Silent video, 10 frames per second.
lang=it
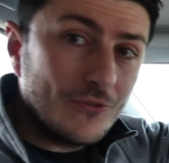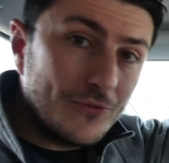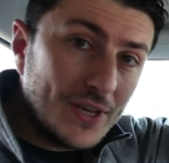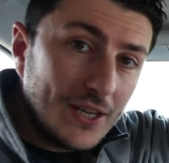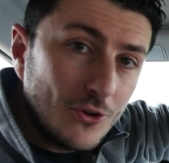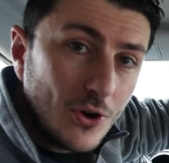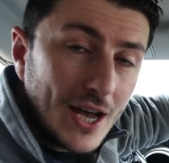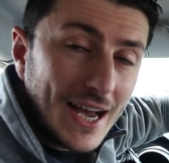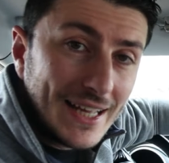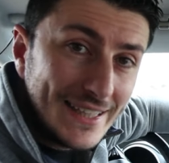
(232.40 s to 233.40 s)

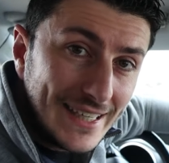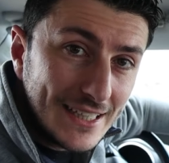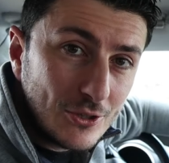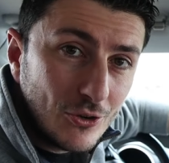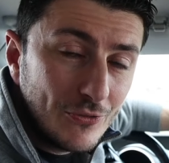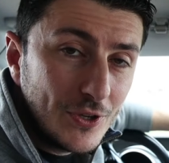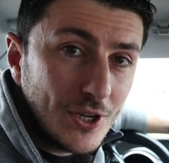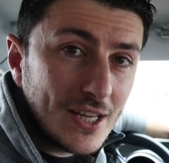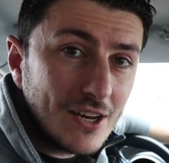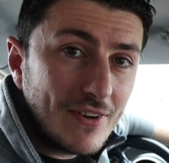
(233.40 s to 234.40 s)
fino a dietro,
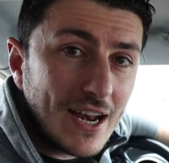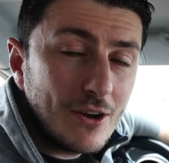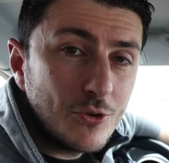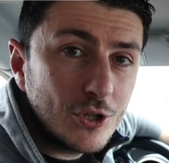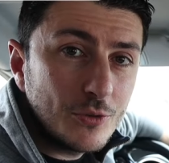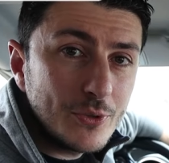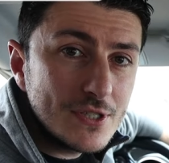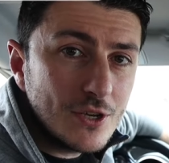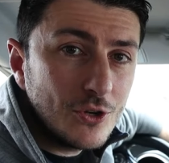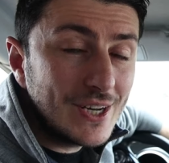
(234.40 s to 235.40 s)
fino ad arrivare all'unotto
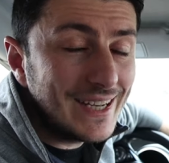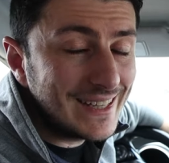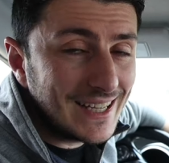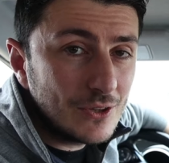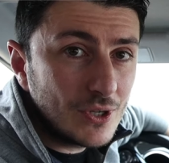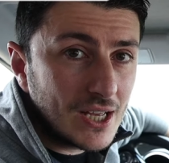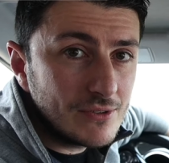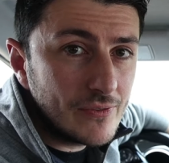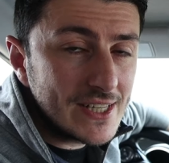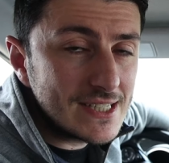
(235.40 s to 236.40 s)
posteriore e tanto il
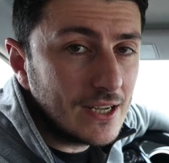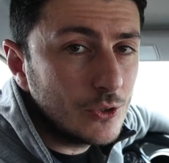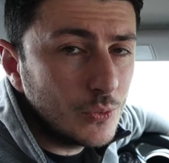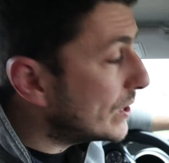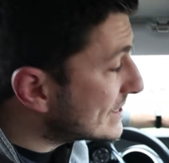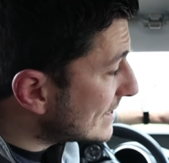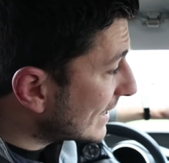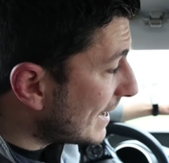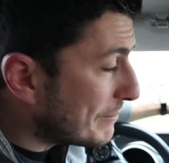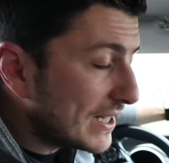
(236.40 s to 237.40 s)
cavo è avanzato.
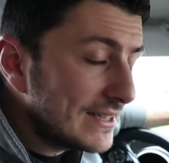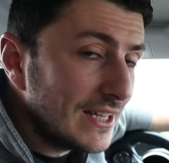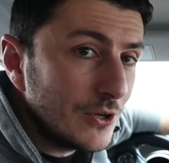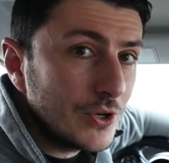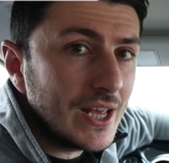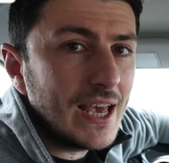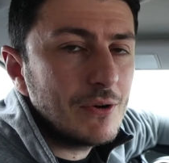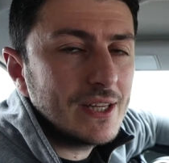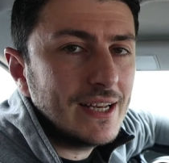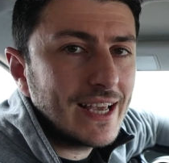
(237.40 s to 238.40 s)
Questa camma anteriore
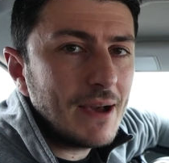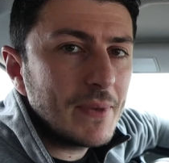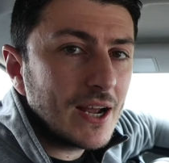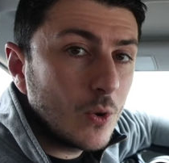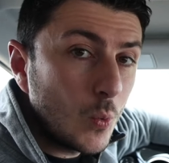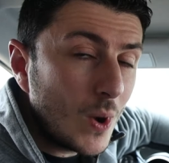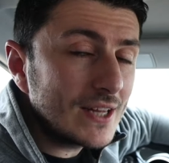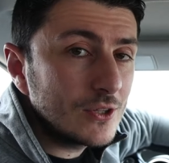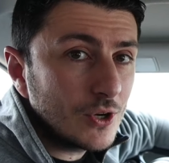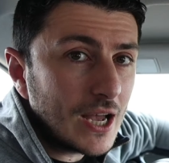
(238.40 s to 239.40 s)
è una telecamera
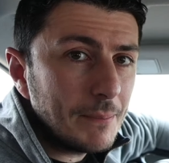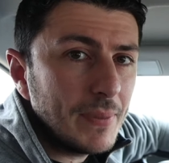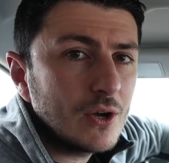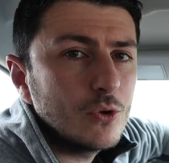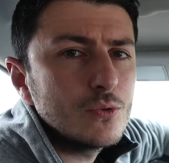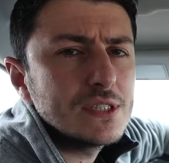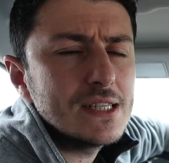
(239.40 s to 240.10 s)
4K con un